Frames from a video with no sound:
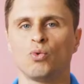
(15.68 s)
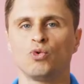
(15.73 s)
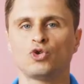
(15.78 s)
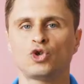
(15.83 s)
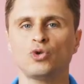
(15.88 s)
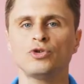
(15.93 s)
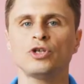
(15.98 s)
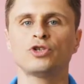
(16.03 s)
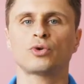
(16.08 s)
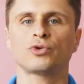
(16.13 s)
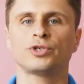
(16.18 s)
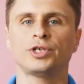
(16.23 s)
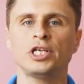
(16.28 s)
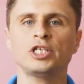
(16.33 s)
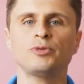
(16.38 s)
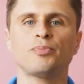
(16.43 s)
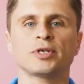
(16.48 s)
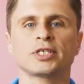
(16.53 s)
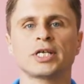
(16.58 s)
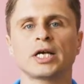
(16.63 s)
Ученые
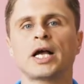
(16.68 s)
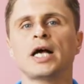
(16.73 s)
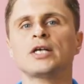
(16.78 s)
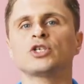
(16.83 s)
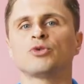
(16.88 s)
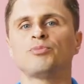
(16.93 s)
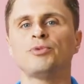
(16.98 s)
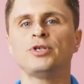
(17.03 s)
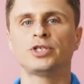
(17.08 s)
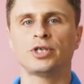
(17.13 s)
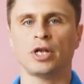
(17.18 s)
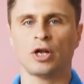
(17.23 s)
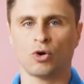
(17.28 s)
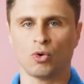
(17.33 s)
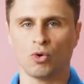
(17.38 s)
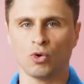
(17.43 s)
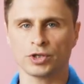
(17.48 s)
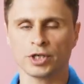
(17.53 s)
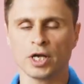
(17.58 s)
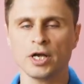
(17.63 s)
трудились по заказу
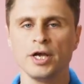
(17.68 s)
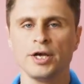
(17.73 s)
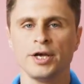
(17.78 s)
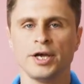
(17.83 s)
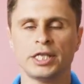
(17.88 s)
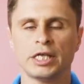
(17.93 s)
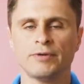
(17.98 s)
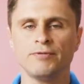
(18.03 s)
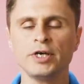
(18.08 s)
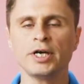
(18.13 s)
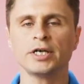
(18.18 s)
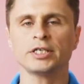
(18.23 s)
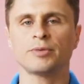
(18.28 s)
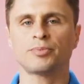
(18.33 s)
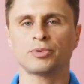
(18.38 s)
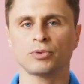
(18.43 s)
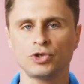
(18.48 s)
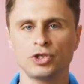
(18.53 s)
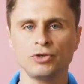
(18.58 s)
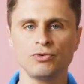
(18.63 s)
Минсельхоза, и на
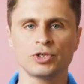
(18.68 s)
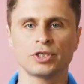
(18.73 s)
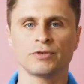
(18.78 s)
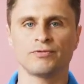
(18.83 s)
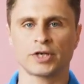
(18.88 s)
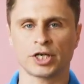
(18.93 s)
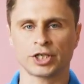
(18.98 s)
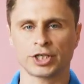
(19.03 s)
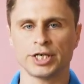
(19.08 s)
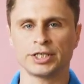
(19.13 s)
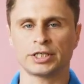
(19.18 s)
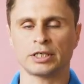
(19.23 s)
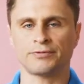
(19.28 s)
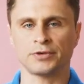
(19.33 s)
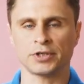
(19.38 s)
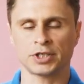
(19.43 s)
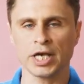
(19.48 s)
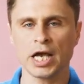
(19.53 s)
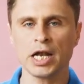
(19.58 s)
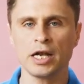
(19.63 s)
выходе получилось, выражаясь
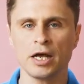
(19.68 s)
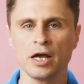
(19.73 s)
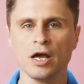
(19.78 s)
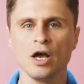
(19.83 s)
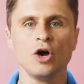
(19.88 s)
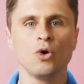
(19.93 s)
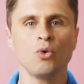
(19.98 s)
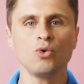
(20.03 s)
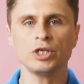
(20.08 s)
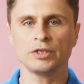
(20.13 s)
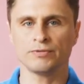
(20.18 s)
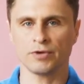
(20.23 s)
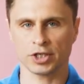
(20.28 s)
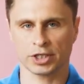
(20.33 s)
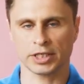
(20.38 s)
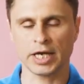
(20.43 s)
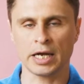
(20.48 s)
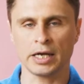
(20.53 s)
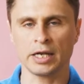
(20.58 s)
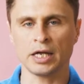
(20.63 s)
официально,
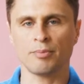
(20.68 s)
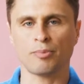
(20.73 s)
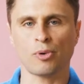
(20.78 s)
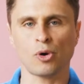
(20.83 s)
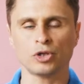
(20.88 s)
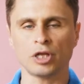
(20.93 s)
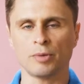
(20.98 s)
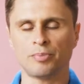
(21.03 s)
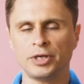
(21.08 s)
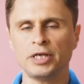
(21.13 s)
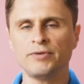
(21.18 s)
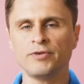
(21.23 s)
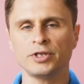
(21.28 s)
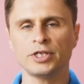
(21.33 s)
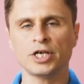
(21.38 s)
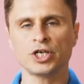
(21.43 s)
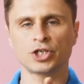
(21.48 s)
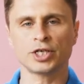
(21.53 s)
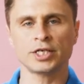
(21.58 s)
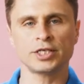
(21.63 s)
универсальное
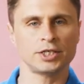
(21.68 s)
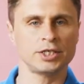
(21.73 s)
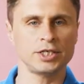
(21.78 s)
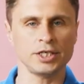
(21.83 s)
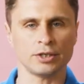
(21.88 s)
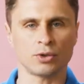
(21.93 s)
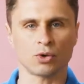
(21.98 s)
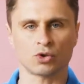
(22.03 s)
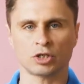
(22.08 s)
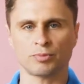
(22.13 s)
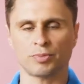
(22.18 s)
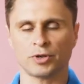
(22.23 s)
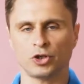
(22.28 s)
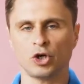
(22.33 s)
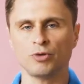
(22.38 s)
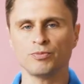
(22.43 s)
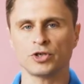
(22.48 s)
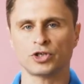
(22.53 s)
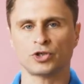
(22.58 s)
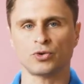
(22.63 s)
полноприводное шасси
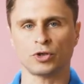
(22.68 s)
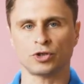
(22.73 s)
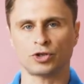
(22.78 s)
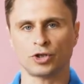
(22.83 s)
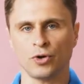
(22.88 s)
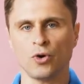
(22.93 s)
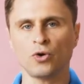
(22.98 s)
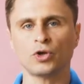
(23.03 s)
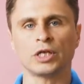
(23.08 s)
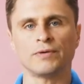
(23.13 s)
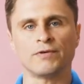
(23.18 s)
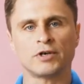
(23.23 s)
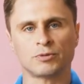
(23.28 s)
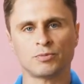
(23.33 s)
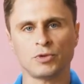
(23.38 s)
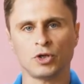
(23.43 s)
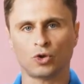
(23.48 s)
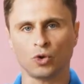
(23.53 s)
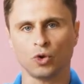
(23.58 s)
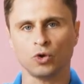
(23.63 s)
грузоподъемностью от 3 до
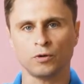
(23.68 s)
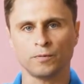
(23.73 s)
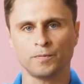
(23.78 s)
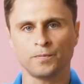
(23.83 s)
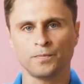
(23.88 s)
8 тонн.